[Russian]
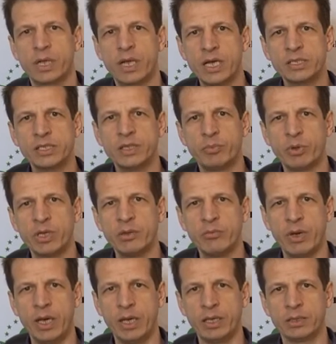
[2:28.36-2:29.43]
каждый
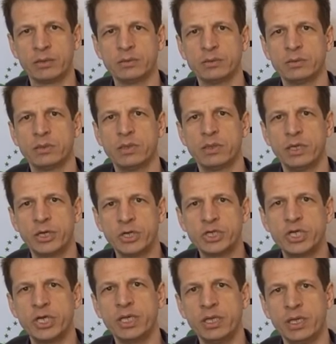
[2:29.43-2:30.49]
принимает
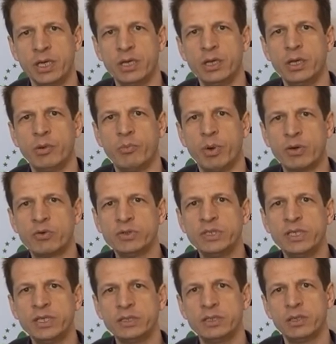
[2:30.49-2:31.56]
решение
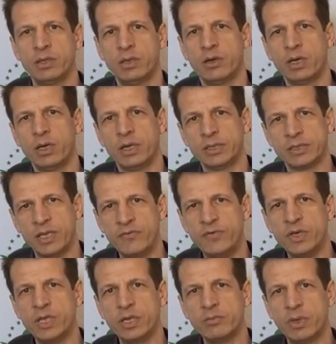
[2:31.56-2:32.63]
похудеть, э,
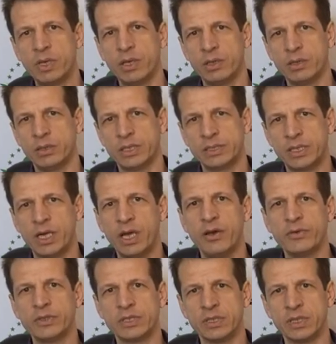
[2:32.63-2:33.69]
заведомо
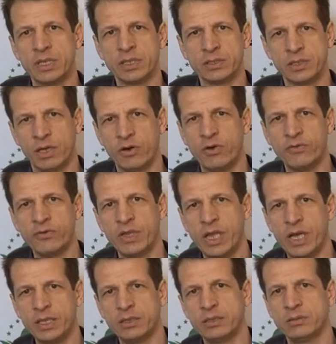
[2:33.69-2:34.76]
настраиваться на здоровый
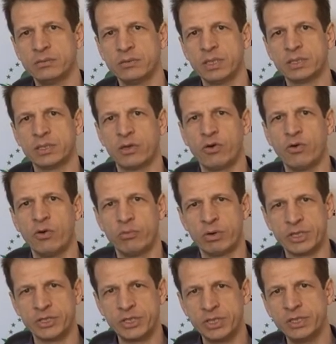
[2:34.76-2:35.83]
лад, на здоровый
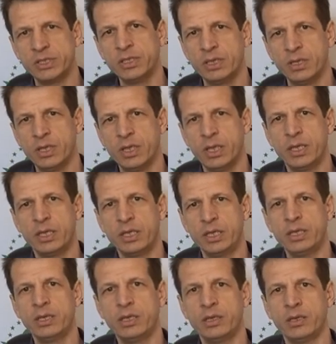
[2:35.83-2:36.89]
образ жизни
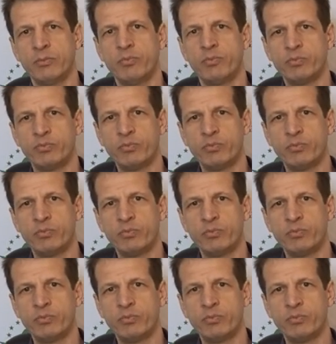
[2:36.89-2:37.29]
и